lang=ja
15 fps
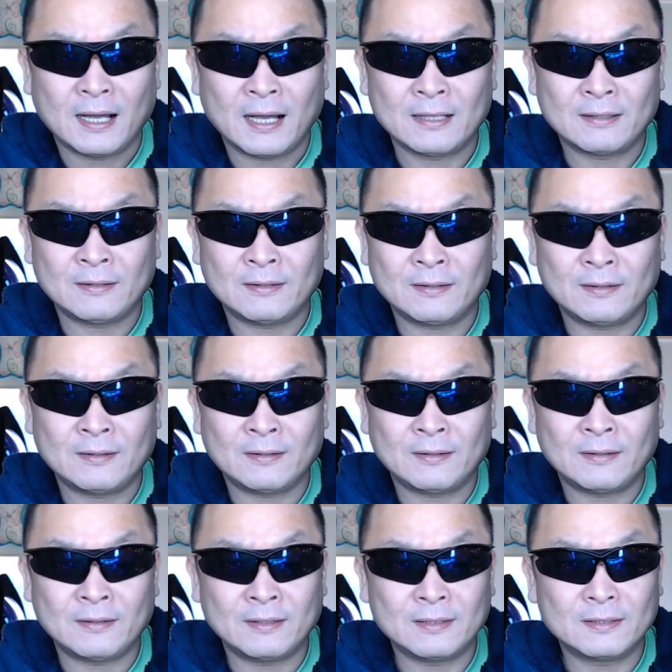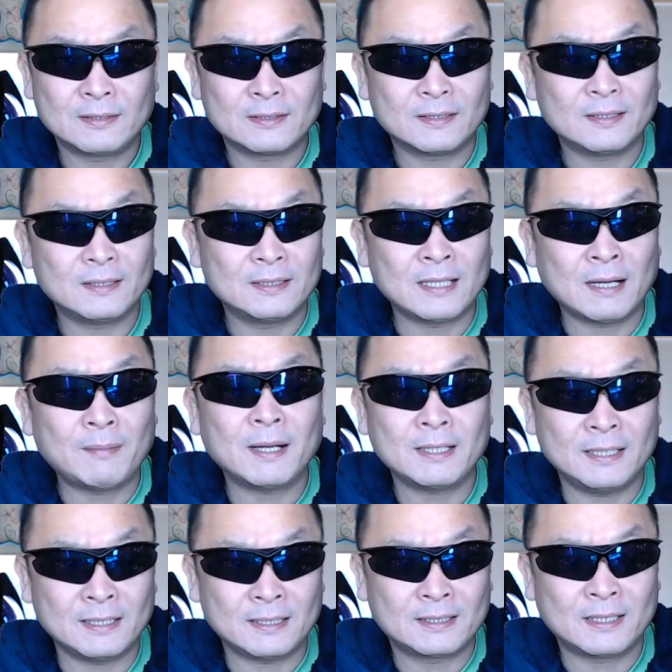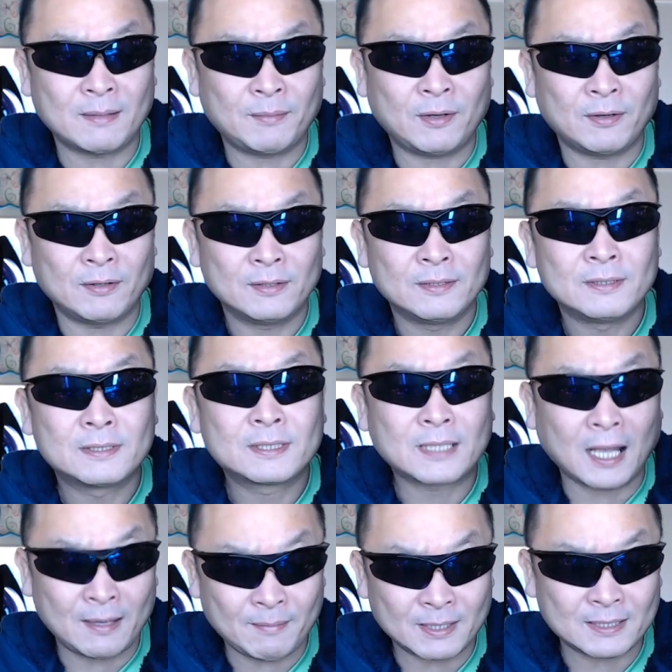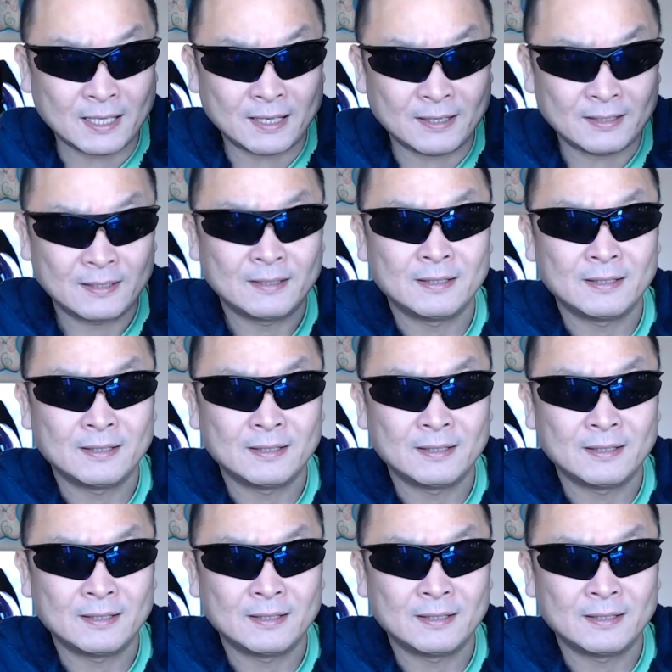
あのー、山に行っても使えません。